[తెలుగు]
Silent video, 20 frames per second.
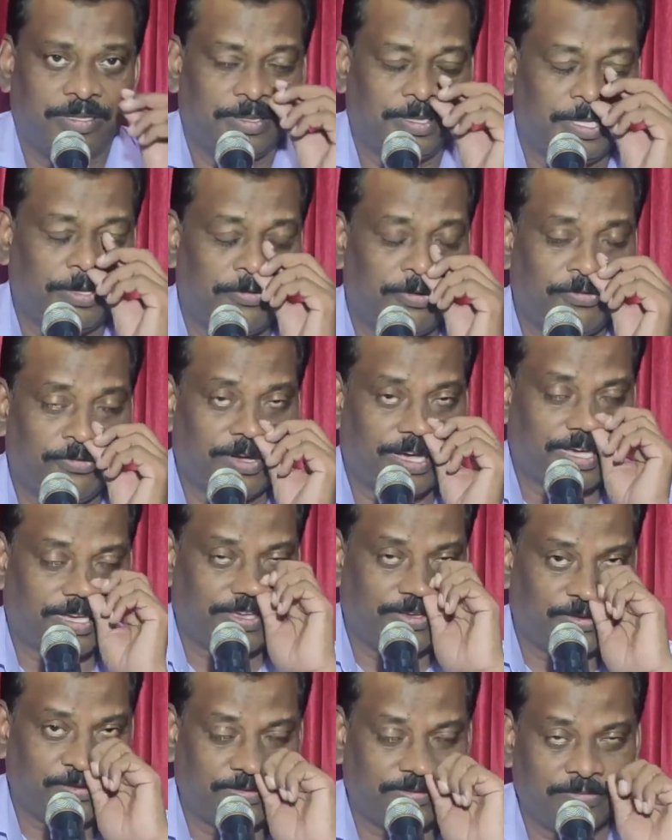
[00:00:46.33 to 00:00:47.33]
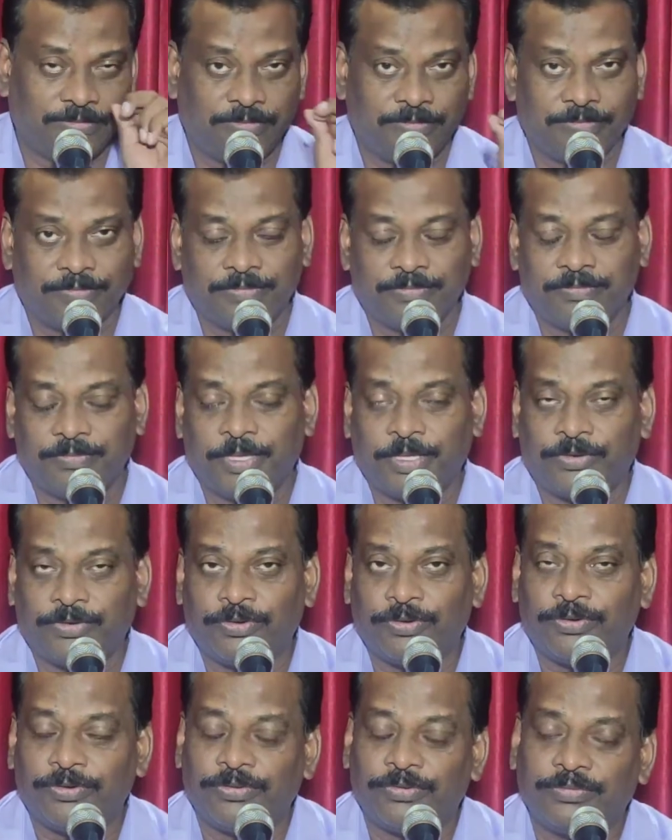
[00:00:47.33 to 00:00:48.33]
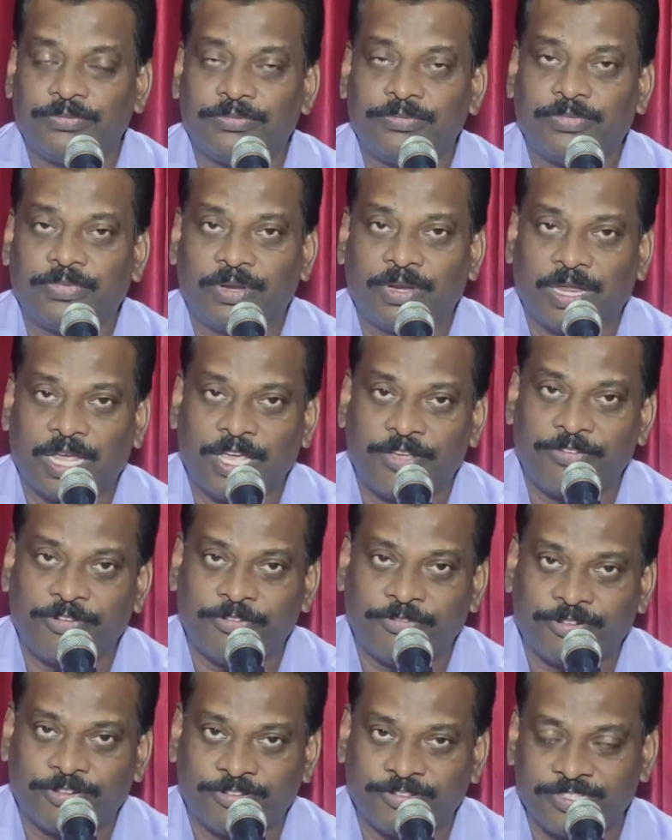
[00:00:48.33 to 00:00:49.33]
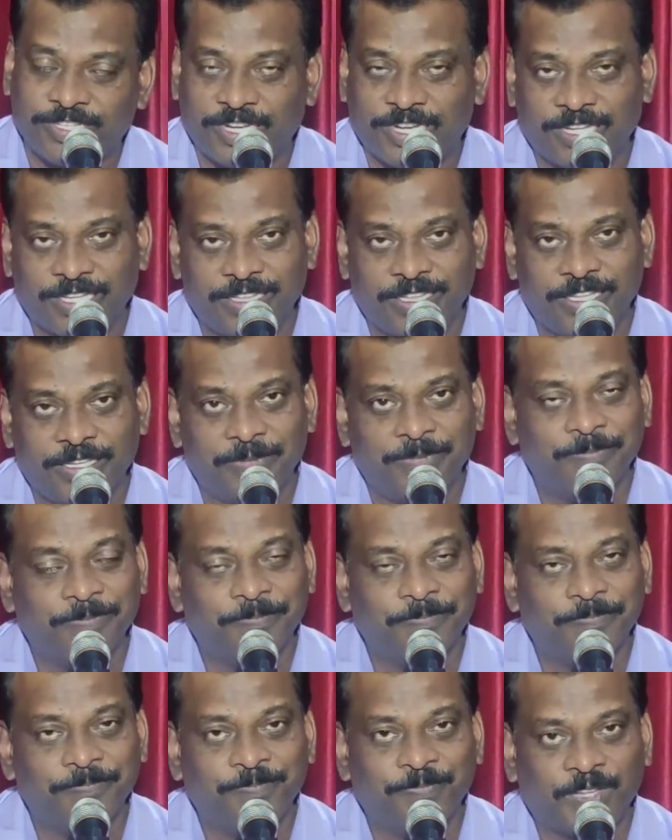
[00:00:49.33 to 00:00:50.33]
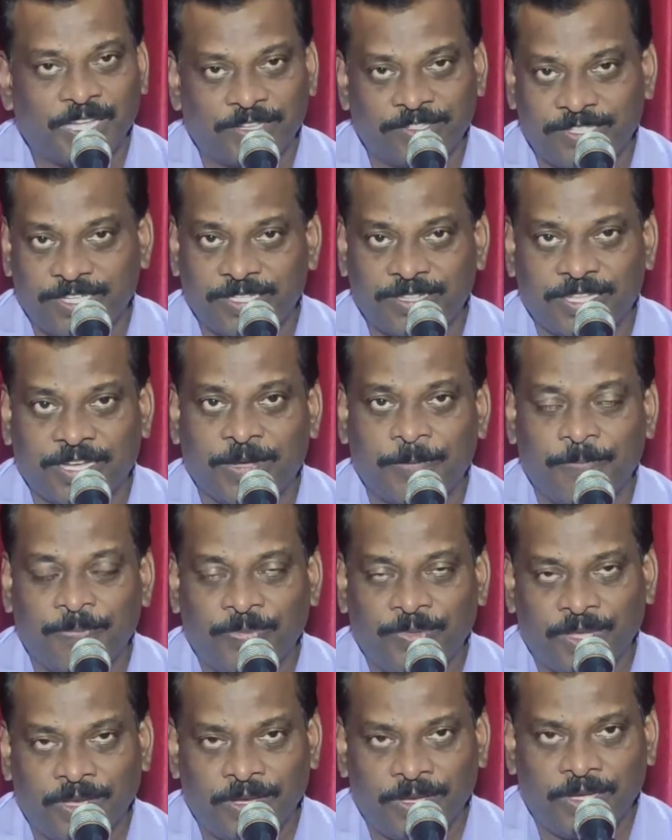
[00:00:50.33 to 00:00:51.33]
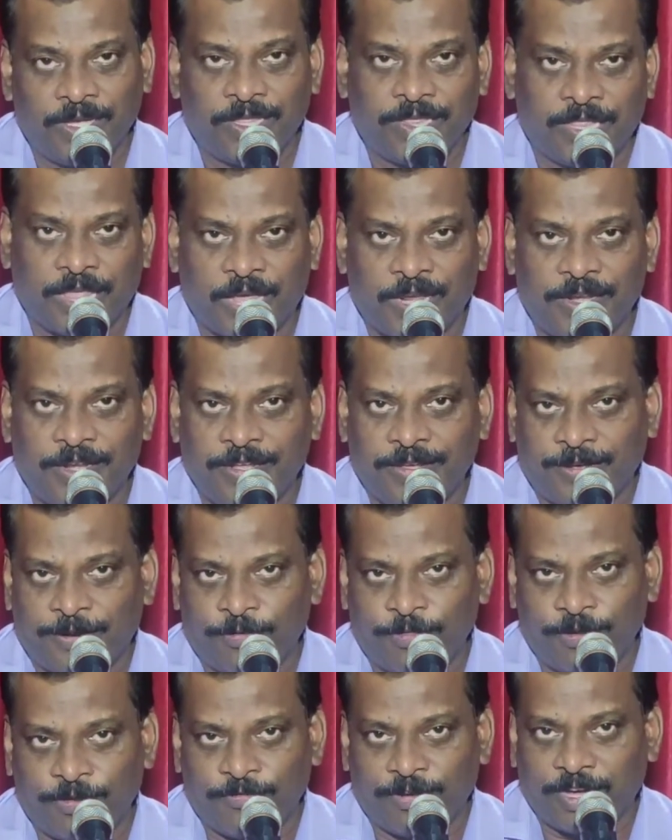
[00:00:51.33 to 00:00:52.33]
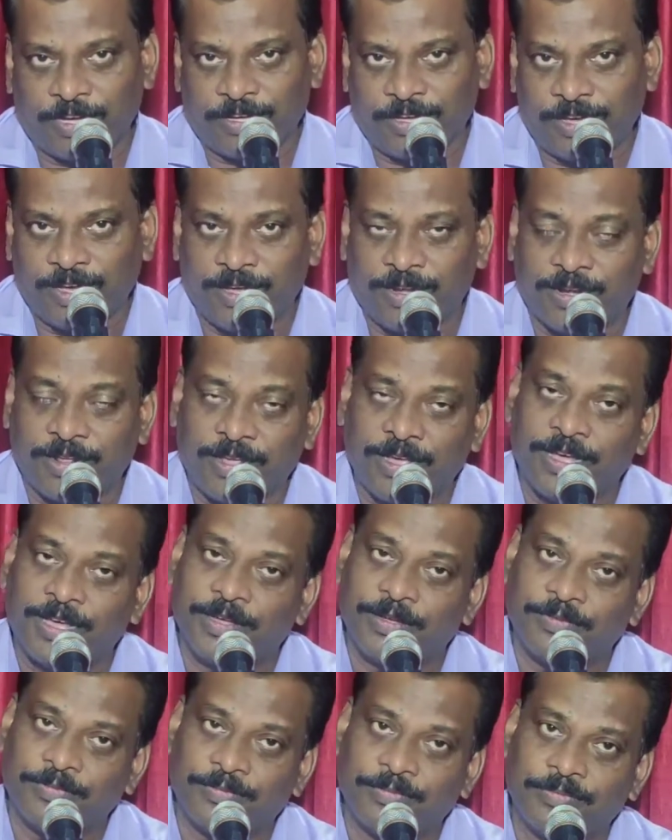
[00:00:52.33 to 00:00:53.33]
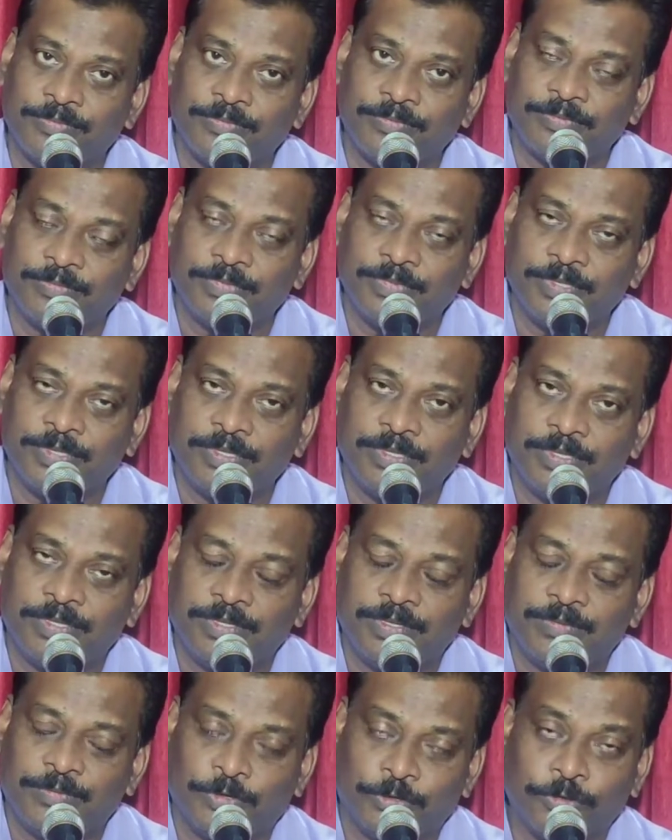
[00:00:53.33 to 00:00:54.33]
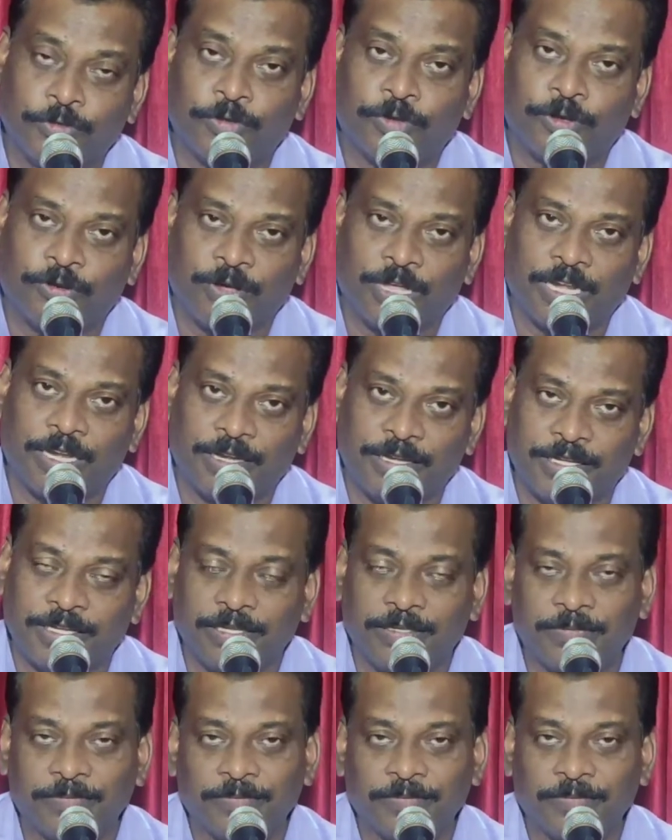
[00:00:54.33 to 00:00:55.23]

దేవుని వాక్యం మీకు లైవ్ ఇవ్వటం జరిగింది అంచేత దాన్నే అనుదిన వాక్యాహారంగా పొందుకోవాలని